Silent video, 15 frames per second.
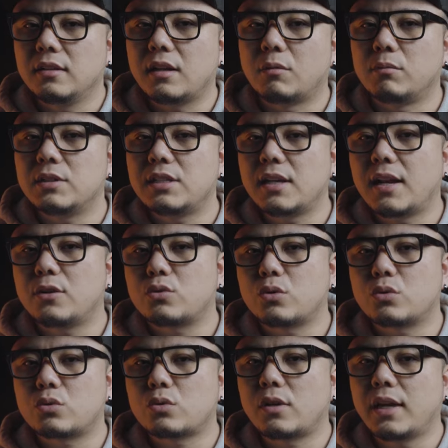那我们先来
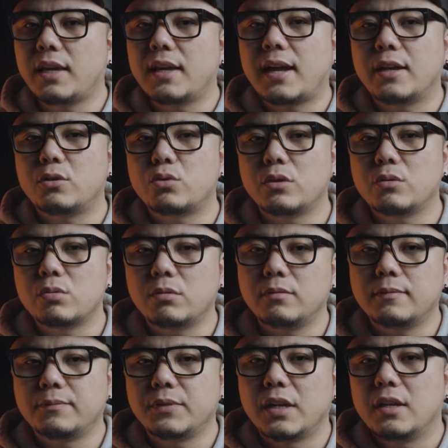说说 AI 追踪